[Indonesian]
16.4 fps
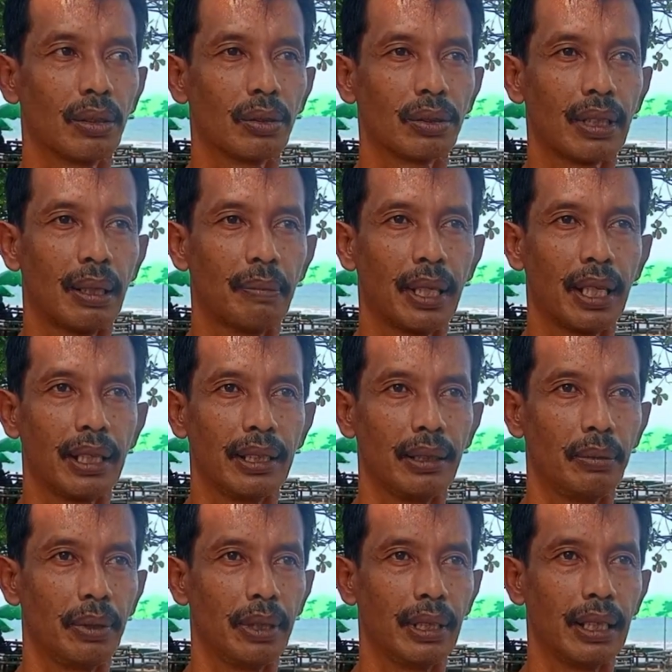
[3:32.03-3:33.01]
terutama di
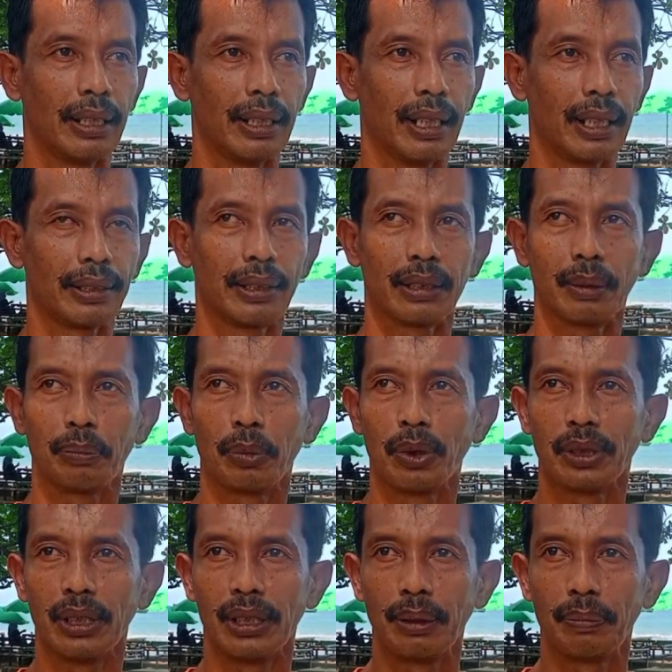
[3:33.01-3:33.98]
wilayah
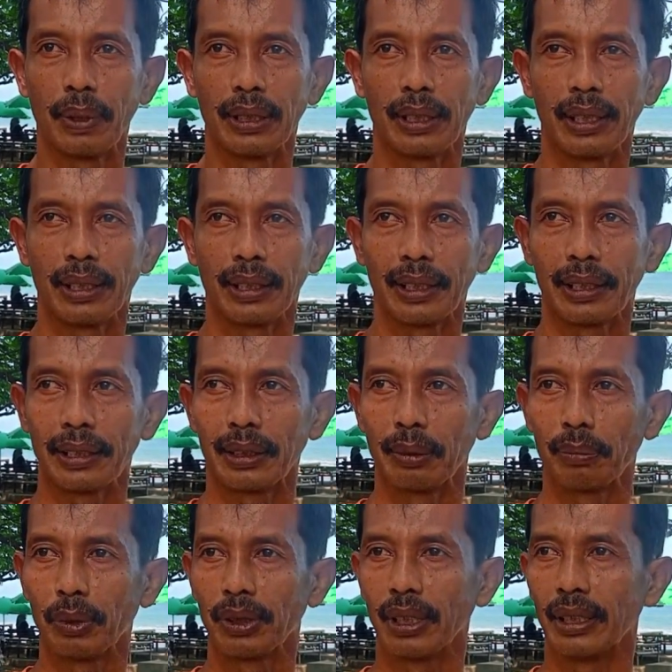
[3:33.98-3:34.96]
Citepus ini pantai daerah
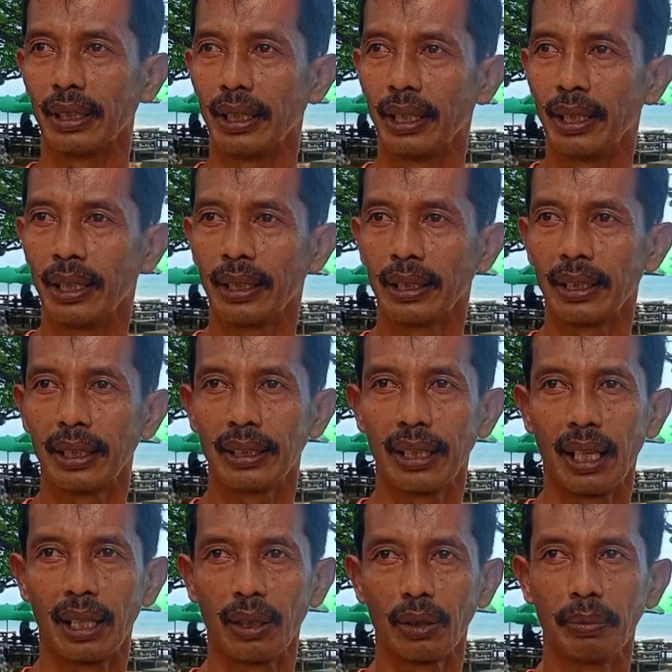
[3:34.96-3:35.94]
Citepus ini
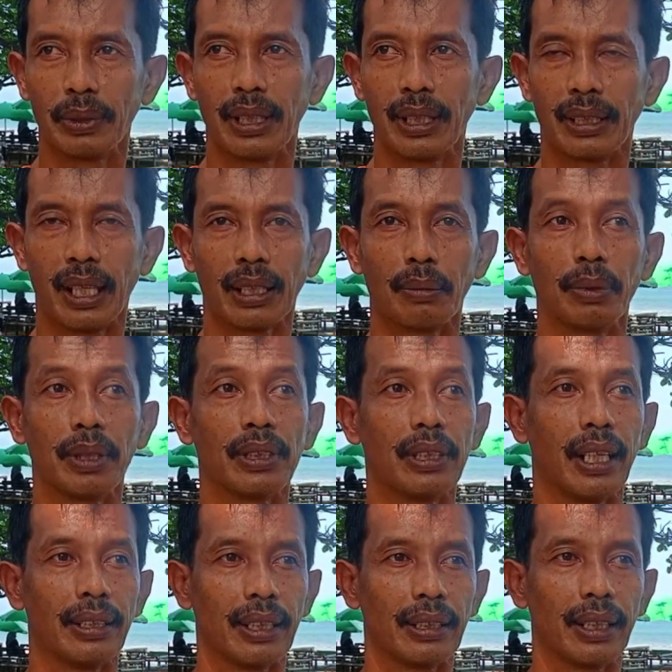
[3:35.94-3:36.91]
kita harus menjaga
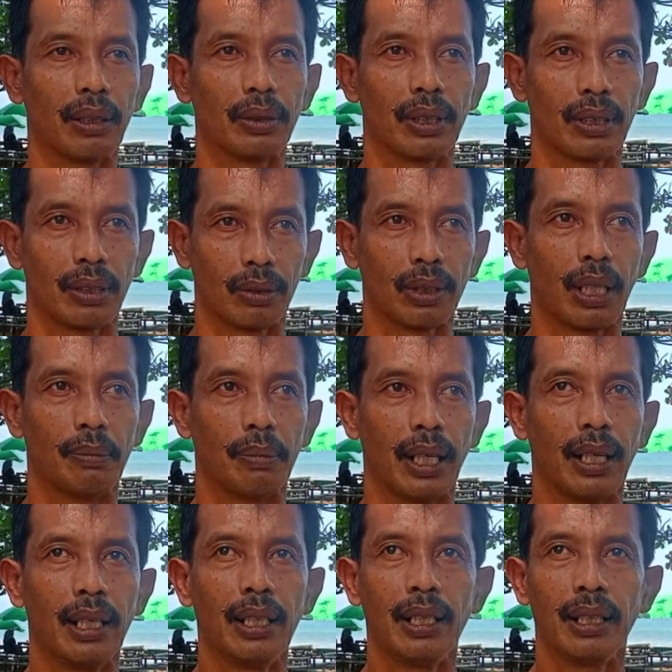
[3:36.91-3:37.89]
kebersihannya yang
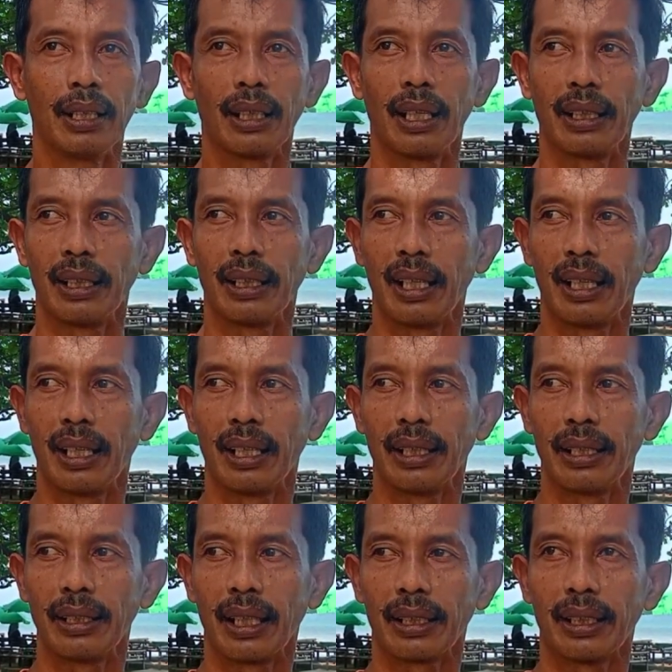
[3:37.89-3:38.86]
terutama karena
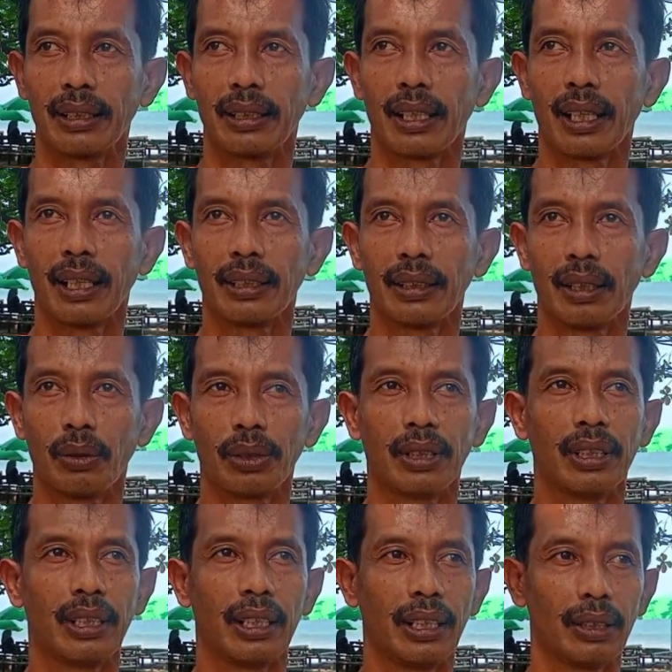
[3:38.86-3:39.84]
ya kita kan tahu
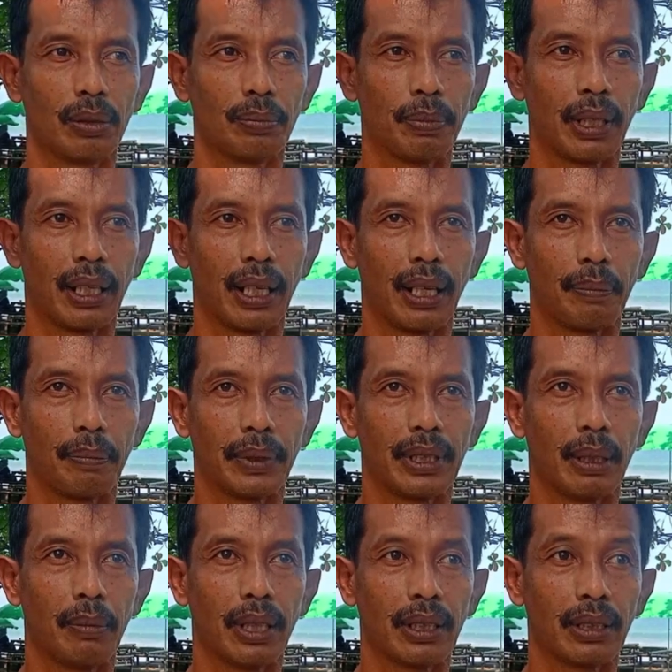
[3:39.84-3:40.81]
sendiri itu para
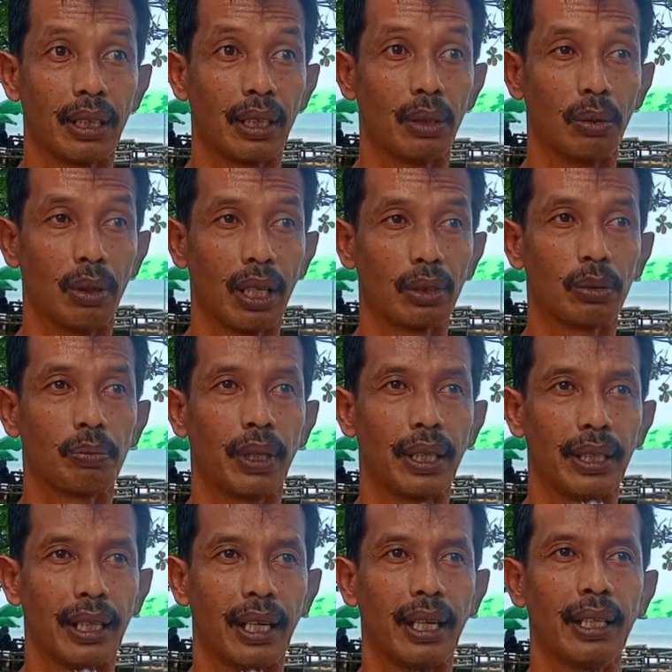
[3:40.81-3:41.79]
pejabat dari luar
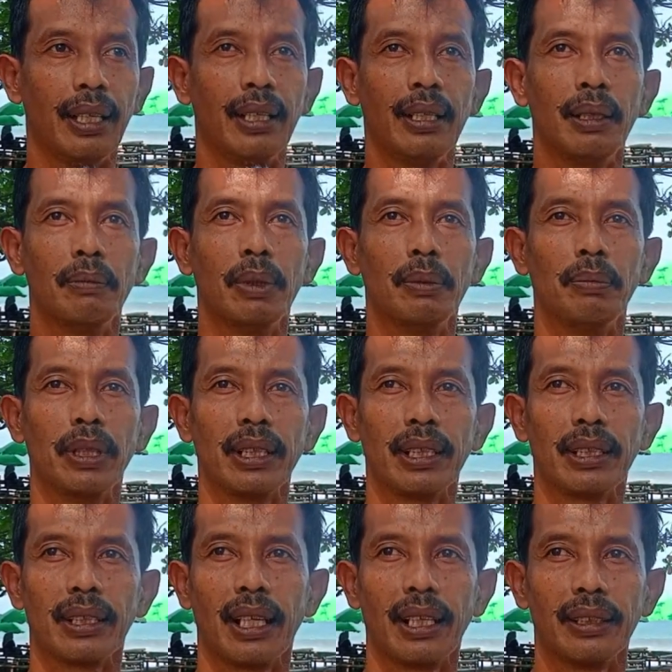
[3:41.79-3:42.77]
supaya
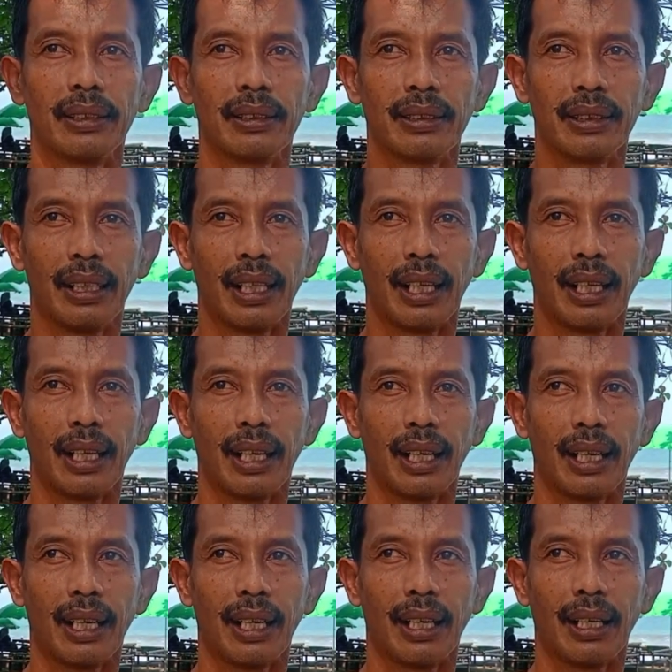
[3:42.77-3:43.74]
memberikan ya
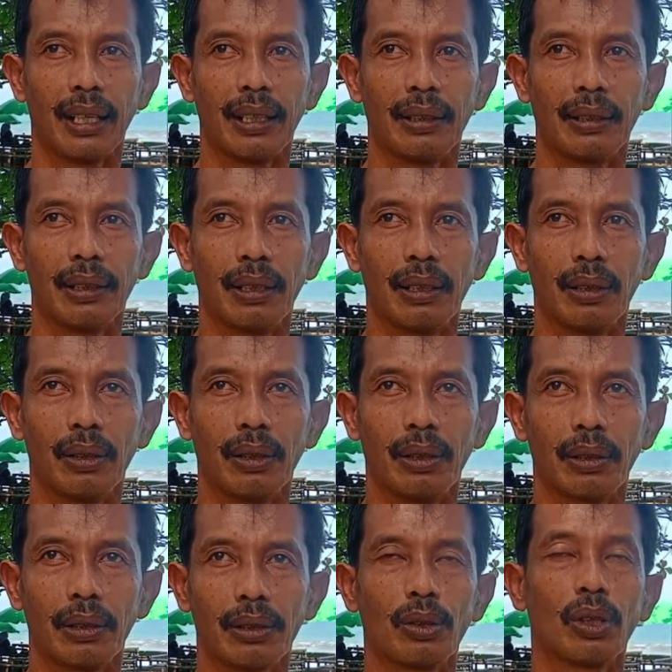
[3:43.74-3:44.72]

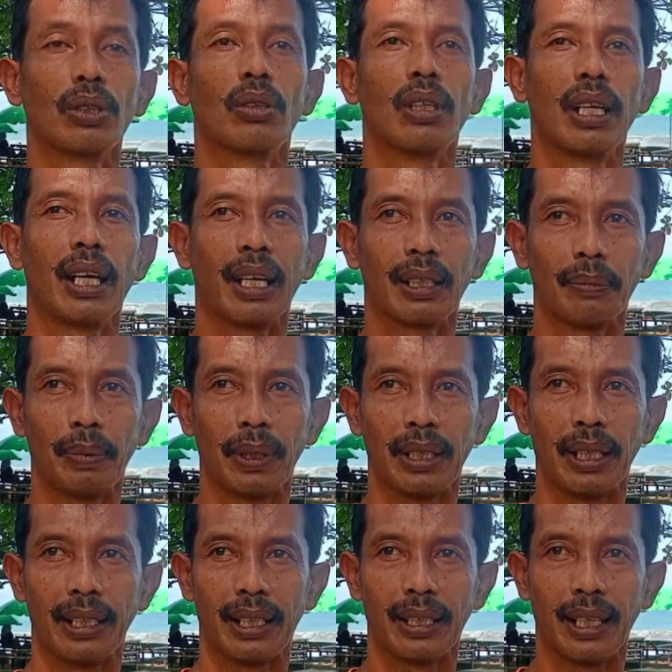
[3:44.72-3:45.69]
contohlah
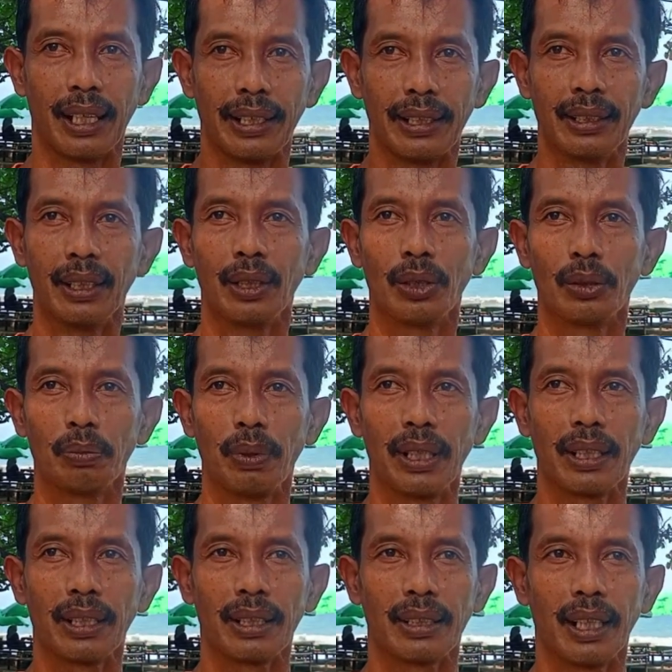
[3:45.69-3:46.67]
kepada yang lain
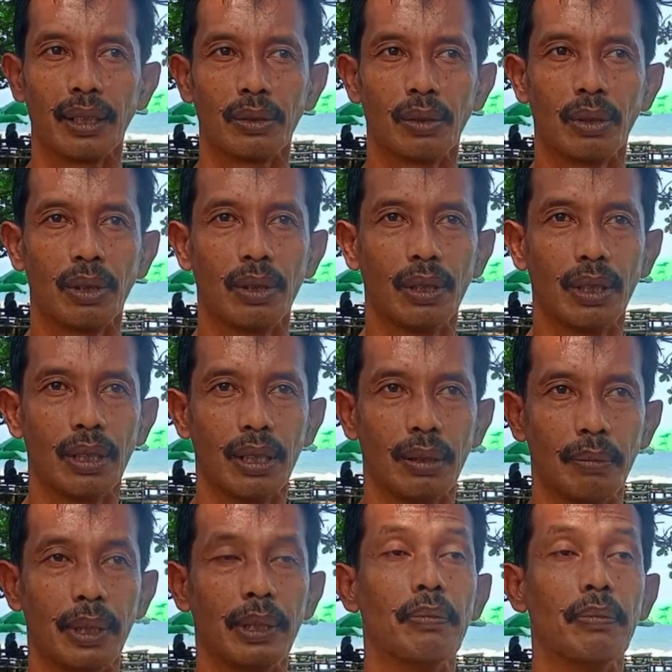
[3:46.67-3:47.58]
supaya kita itu lebih